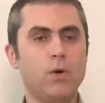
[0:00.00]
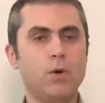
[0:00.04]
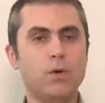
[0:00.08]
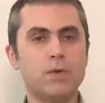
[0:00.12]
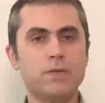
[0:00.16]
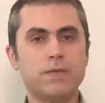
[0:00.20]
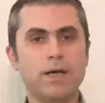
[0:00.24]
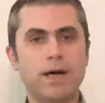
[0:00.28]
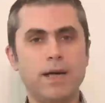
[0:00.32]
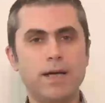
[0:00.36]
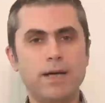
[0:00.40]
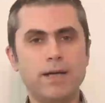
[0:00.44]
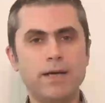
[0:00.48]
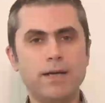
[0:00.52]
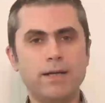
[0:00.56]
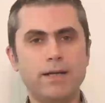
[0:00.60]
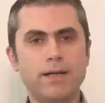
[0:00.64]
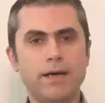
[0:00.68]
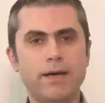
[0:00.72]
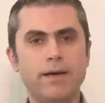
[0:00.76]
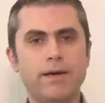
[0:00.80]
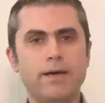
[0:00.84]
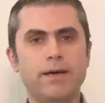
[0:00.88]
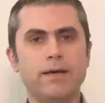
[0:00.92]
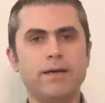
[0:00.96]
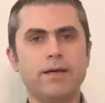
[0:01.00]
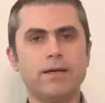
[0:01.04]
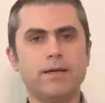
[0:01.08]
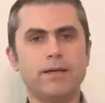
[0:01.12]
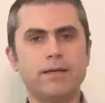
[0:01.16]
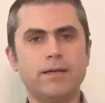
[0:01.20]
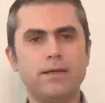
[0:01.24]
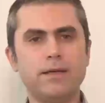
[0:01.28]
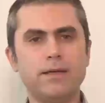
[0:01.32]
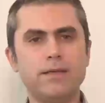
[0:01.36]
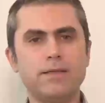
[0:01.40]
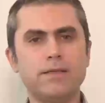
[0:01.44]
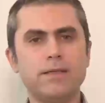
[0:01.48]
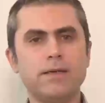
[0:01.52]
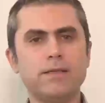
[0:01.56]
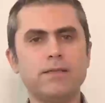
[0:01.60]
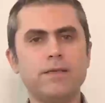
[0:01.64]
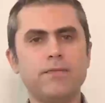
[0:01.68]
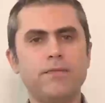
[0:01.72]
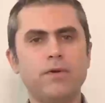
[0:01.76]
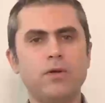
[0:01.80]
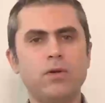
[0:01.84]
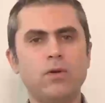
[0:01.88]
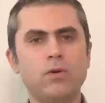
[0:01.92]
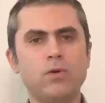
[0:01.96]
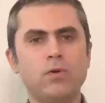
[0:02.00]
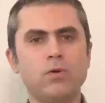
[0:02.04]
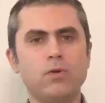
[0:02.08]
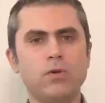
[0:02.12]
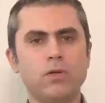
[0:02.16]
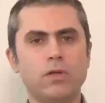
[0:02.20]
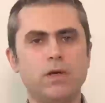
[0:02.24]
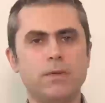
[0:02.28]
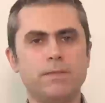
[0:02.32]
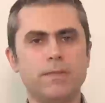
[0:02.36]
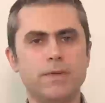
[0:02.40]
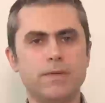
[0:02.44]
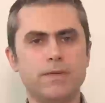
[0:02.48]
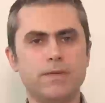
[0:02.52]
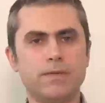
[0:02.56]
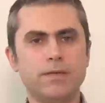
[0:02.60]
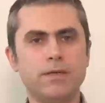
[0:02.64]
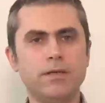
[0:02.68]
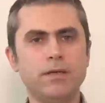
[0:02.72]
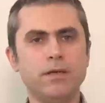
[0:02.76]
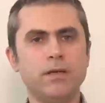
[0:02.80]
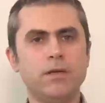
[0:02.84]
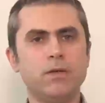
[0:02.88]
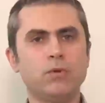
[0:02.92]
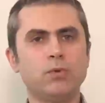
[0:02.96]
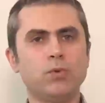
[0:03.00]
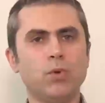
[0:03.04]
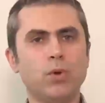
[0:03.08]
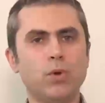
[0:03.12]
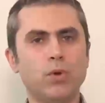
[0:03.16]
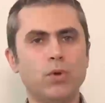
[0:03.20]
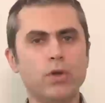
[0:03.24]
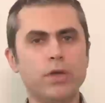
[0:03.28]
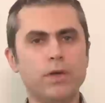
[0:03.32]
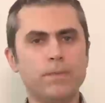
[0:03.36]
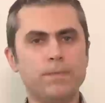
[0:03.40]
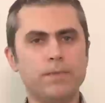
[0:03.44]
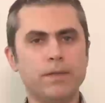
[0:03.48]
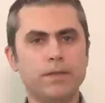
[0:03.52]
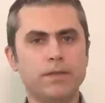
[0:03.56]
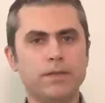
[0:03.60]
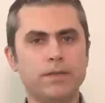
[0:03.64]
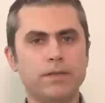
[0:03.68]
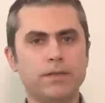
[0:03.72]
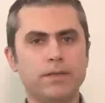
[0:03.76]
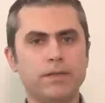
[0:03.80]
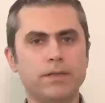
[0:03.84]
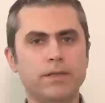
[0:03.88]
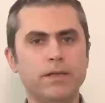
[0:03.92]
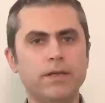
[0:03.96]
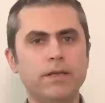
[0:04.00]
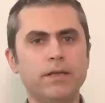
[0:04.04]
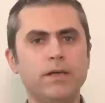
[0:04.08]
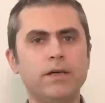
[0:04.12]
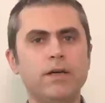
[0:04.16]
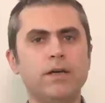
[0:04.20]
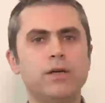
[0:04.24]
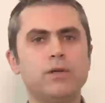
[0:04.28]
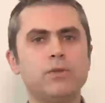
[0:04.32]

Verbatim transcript: Özellikle kristalize fenol uygulanması doğru yapıldığında